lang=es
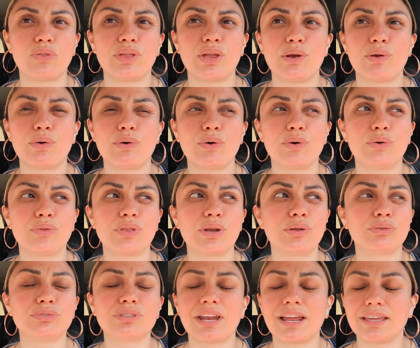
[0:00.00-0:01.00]
de lo, de
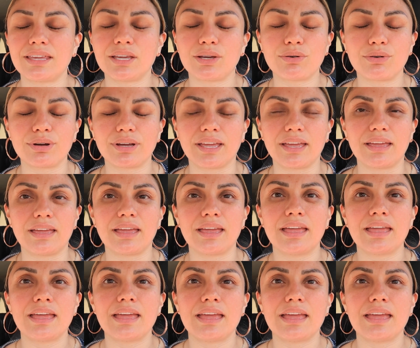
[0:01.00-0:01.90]
lo trágico que,